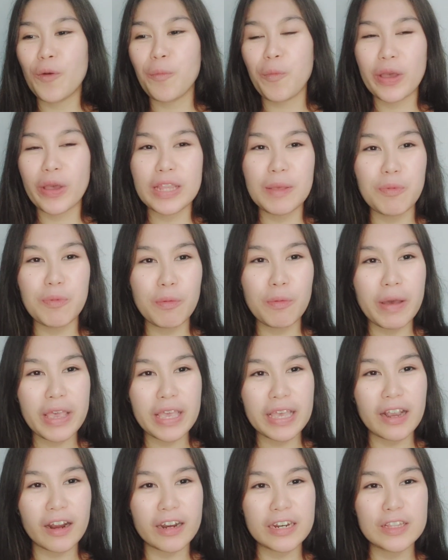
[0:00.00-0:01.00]
Pwede po ba
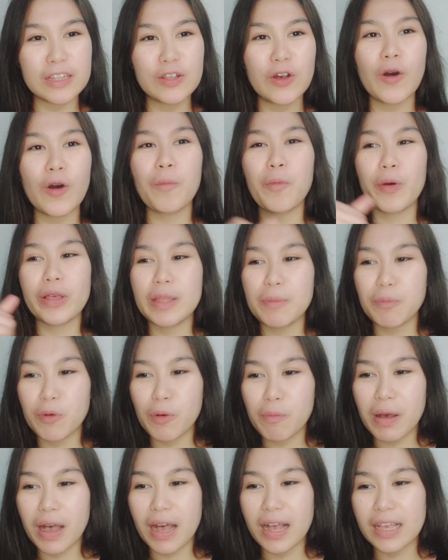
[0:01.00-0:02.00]
yung card ko? Pwede po
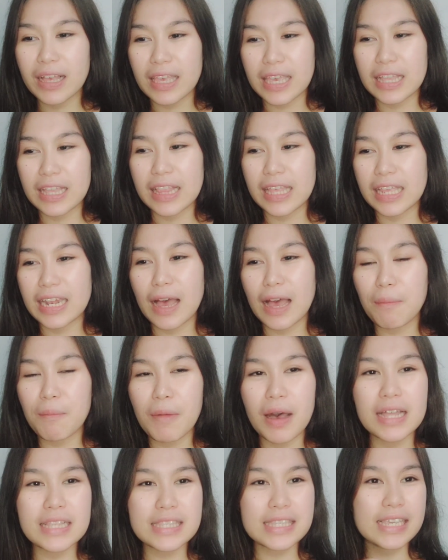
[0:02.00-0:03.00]
bang il ilang
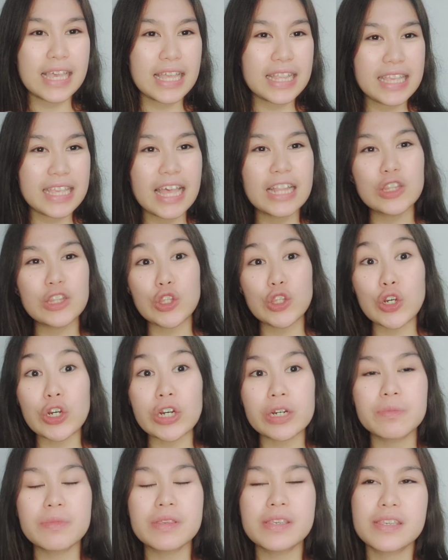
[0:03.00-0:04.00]
months, ganyan,
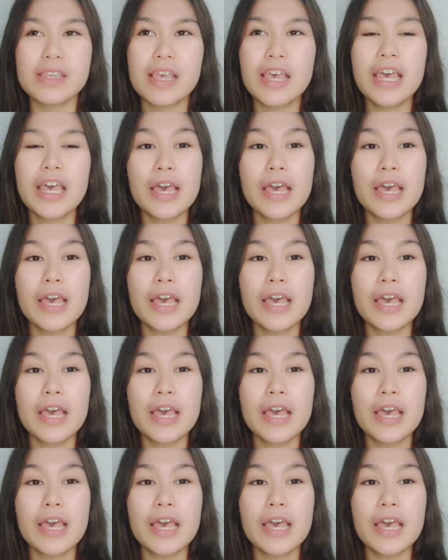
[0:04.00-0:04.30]
terms?